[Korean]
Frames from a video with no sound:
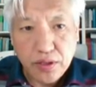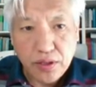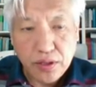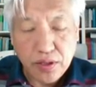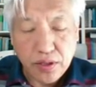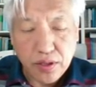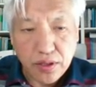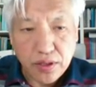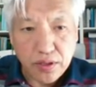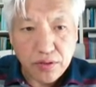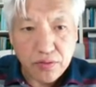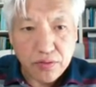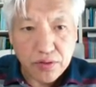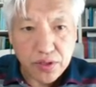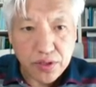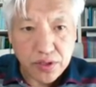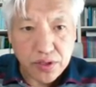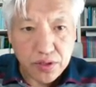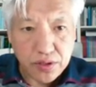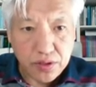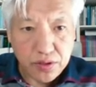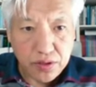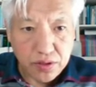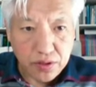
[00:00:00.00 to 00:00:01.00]
어,
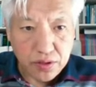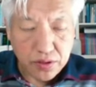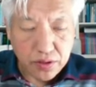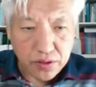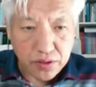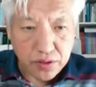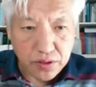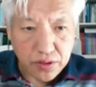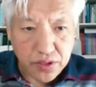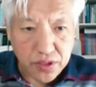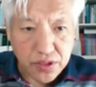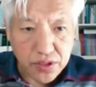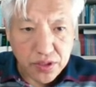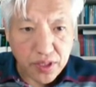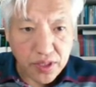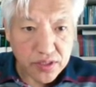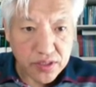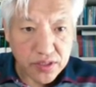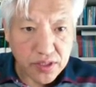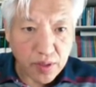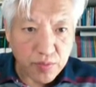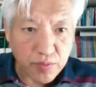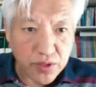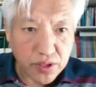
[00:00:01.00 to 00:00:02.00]
우리 어, 이사야
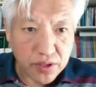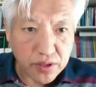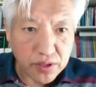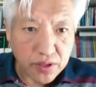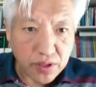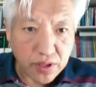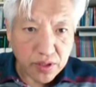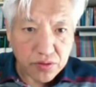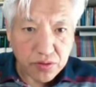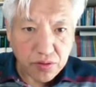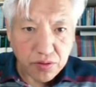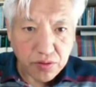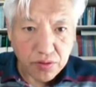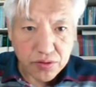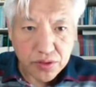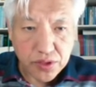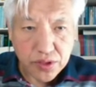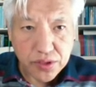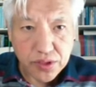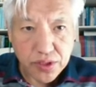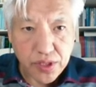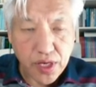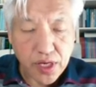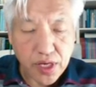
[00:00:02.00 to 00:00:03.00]
3장은 계속해서
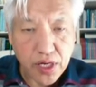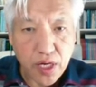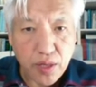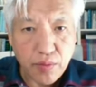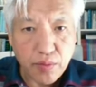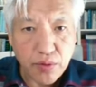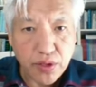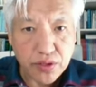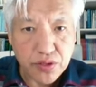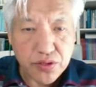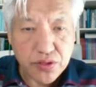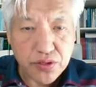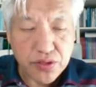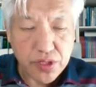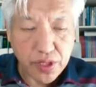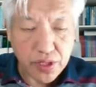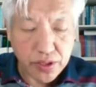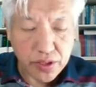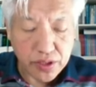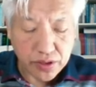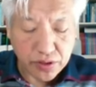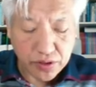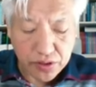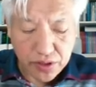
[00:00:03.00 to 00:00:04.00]
사람을
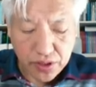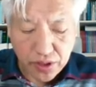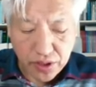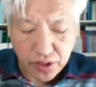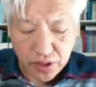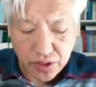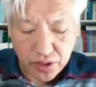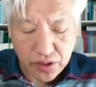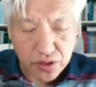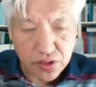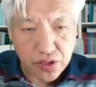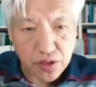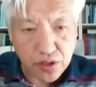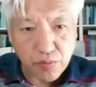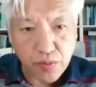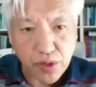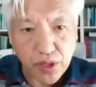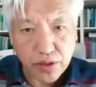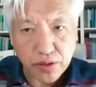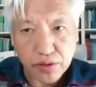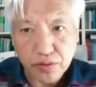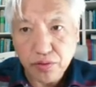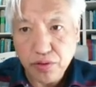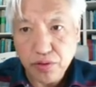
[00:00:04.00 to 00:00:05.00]
의지하는 것에 대해서
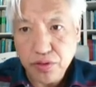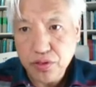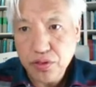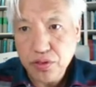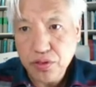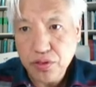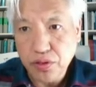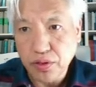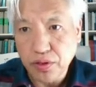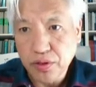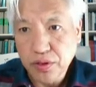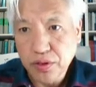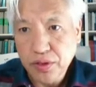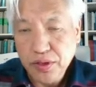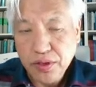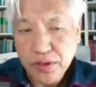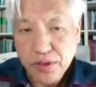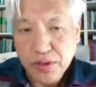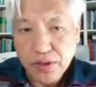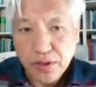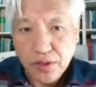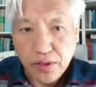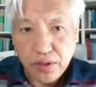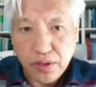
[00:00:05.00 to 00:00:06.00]
책망하고 있죠.
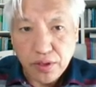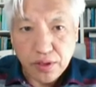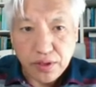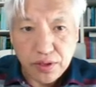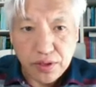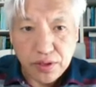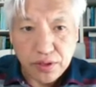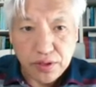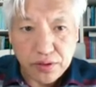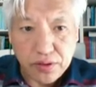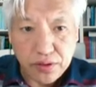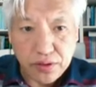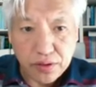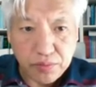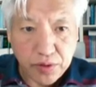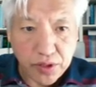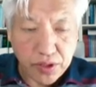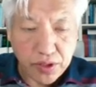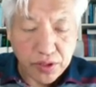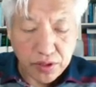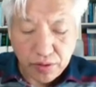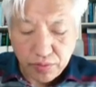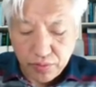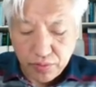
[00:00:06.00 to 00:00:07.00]
어,
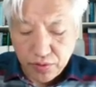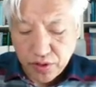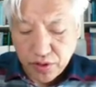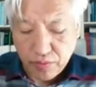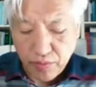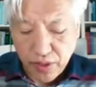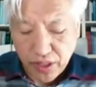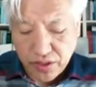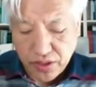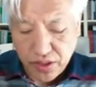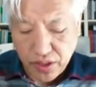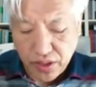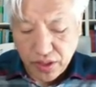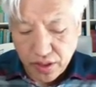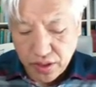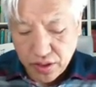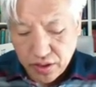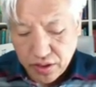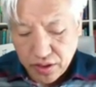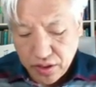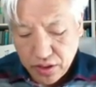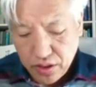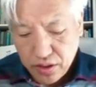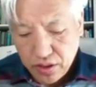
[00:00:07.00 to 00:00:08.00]
특별히 여러분들
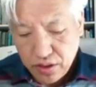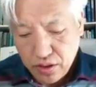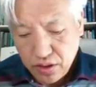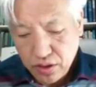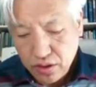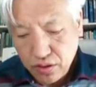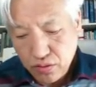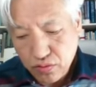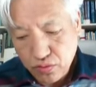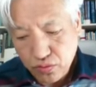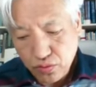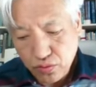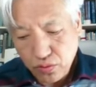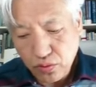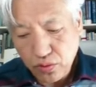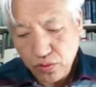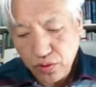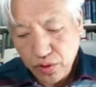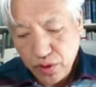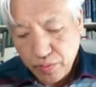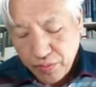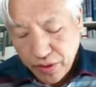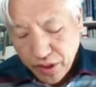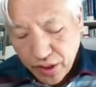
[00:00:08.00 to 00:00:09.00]
마사를 어,
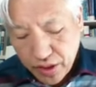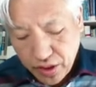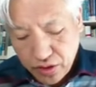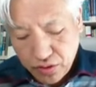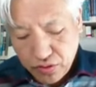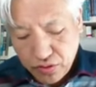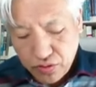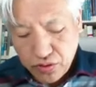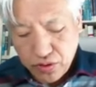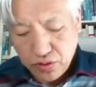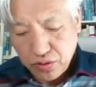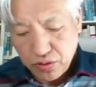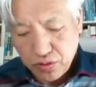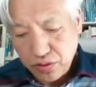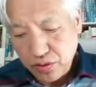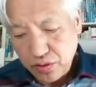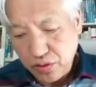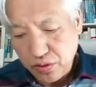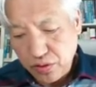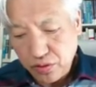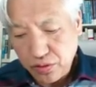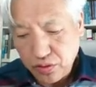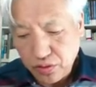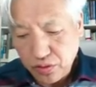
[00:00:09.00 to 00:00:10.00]
구독을 많이
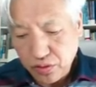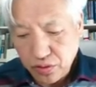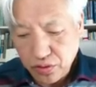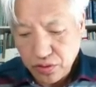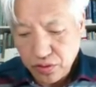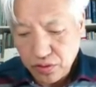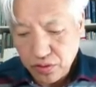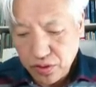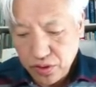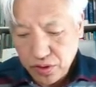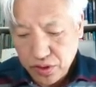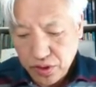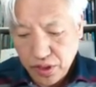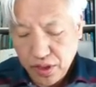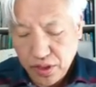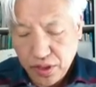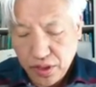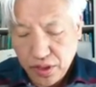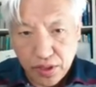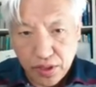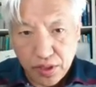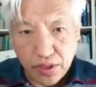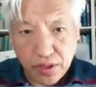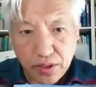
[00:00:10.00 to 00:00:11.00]
해주시고요. 또 이제
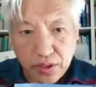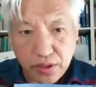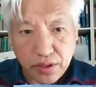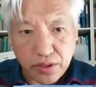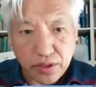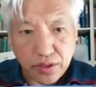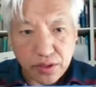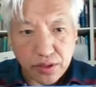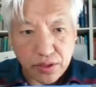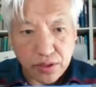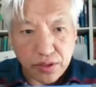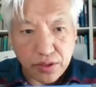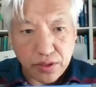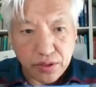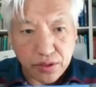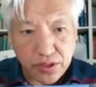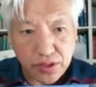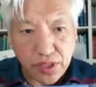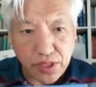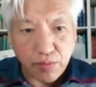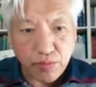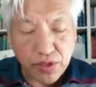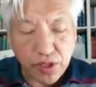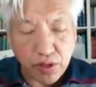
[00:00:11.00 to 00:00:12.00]
어,
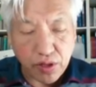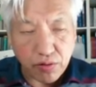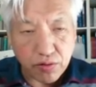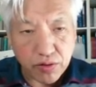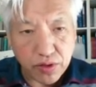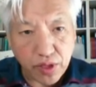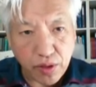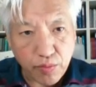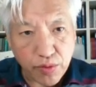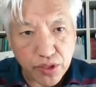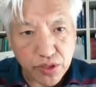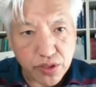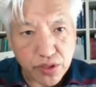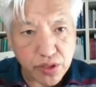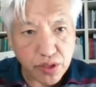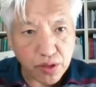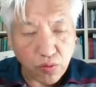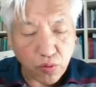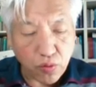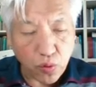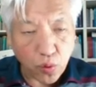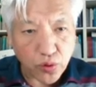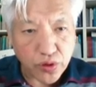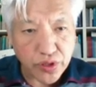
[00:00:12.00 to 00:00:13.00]
3, 4월 되면서
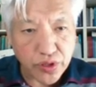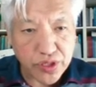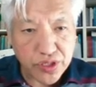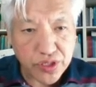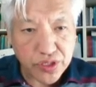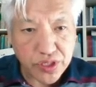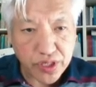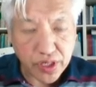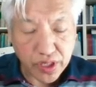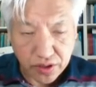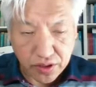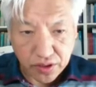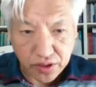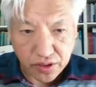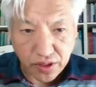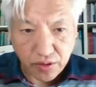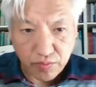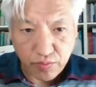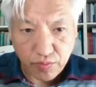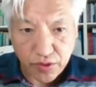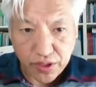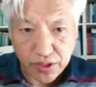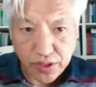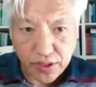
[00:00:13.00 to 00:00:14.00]
5년 차에
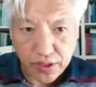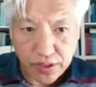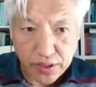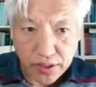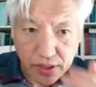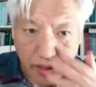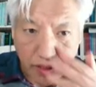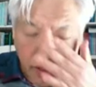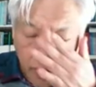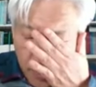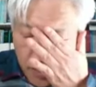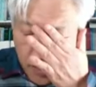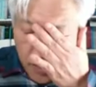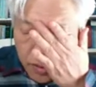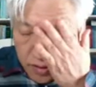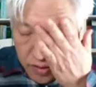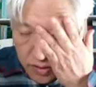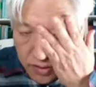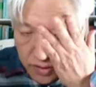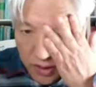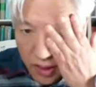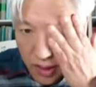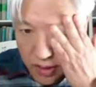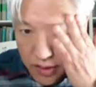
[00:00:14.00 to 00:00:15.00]
들어갑니다. 예,
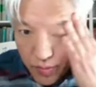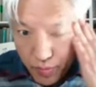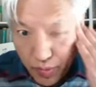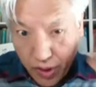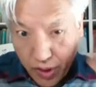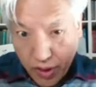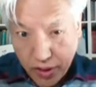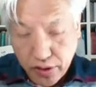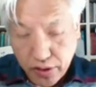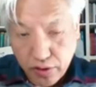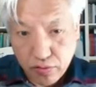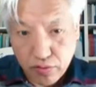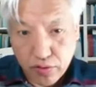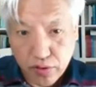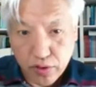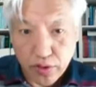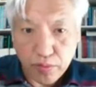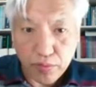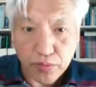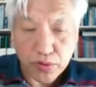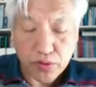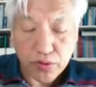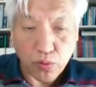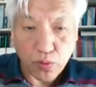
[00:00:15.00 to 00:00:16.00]
48개월을 그러니까
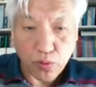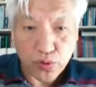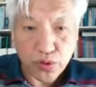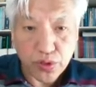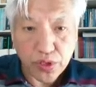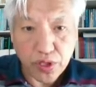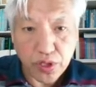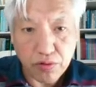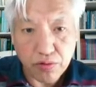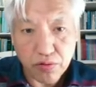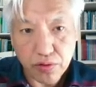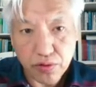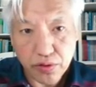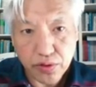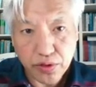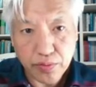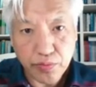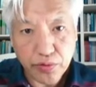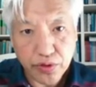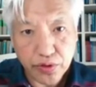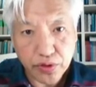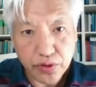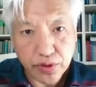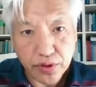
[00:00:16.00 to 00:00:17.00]
넘어서 50개월로 되,
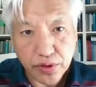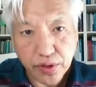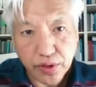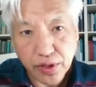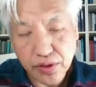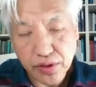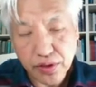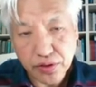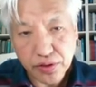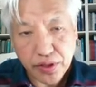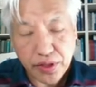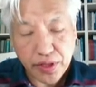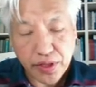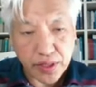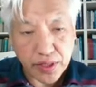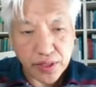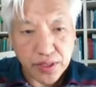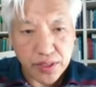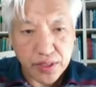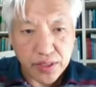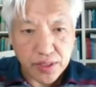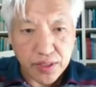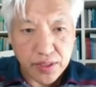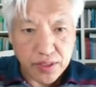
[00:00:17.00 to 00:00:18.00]
들어가는데
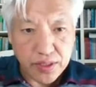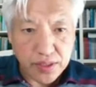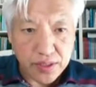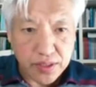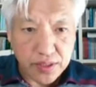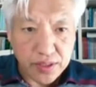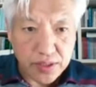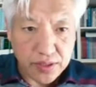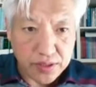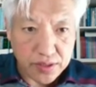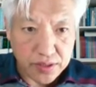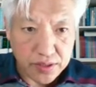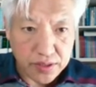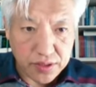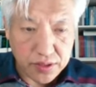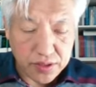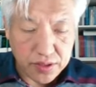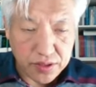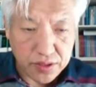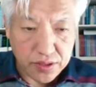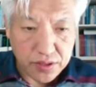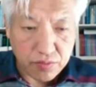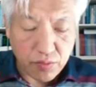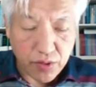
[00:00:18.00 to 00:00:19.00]

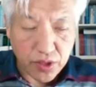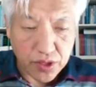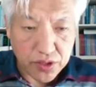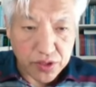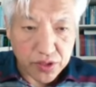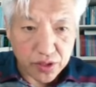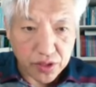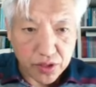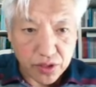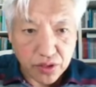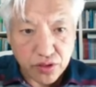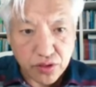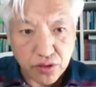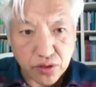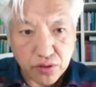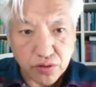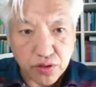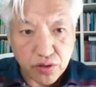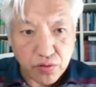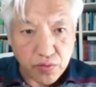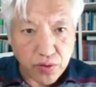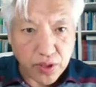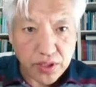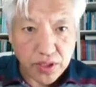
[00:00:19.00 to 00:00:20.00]
어, 정말 성경
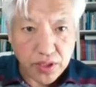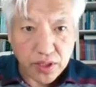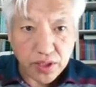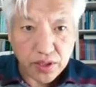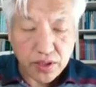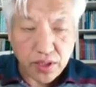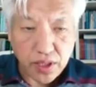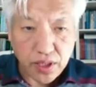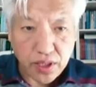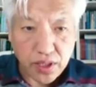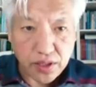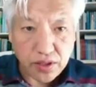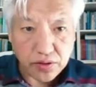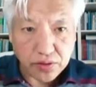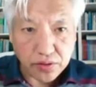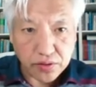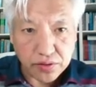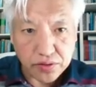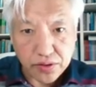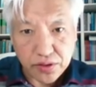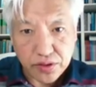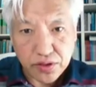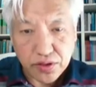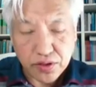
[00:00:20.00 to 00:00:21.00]
정근이 왔다 갔다 해요.
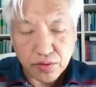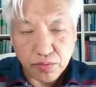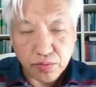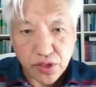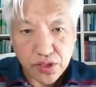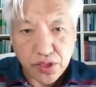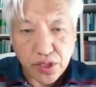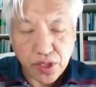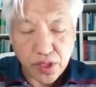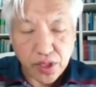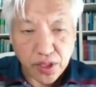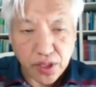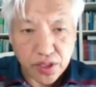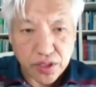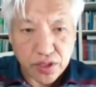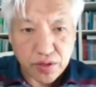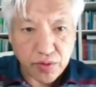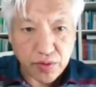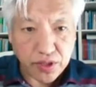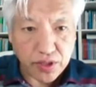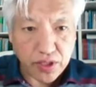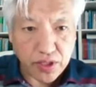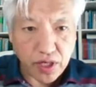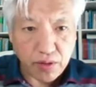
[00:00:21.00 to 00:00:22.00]
지금 이사야
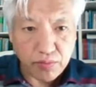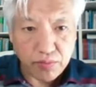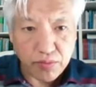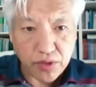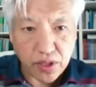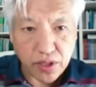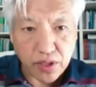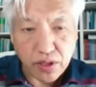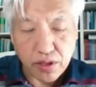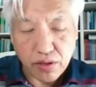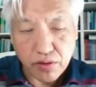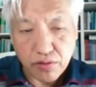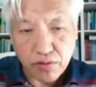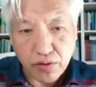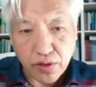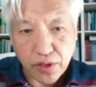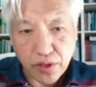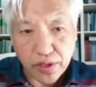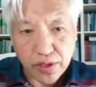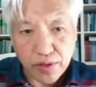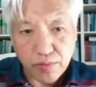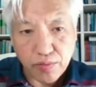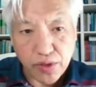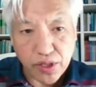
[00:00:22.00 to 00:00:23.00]
하지만 다음 달에는 또
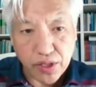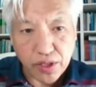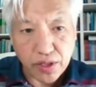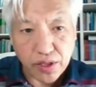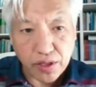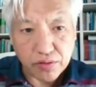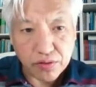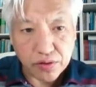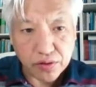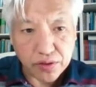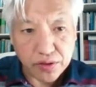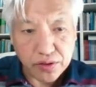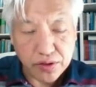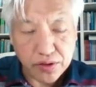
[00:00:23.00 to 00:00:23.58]
예레미야 하고요.